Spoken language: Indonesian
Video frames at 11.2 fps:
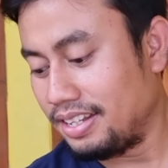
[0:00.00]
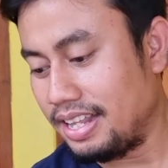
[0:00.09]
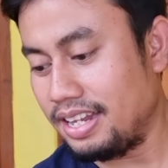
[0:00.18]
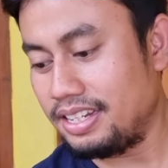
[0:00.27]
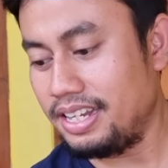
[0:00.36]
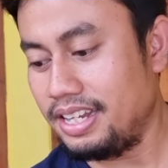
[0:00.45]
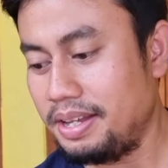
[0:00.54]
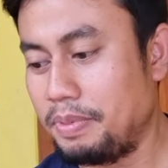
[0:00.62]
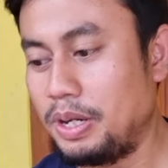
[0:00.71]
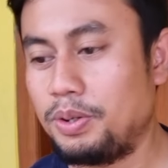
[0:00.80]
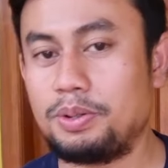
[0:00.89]

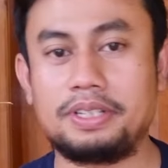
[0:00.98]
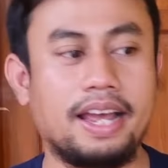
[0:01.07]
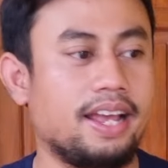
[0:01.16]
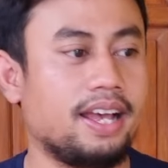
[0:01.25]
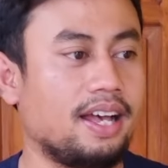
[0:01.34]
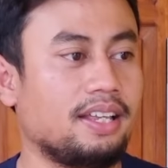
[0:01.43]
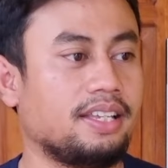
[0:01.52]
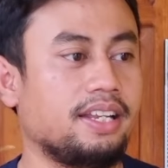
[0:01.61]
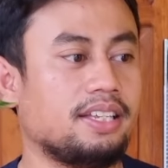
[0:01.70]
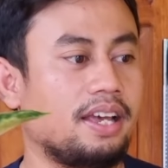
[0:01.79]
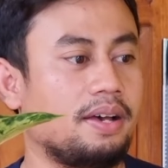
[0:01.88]
nanti menurut saya
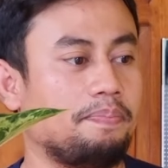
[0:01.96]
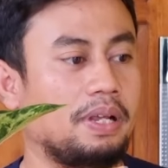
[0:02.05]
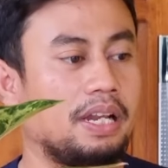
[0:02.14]
jadi saya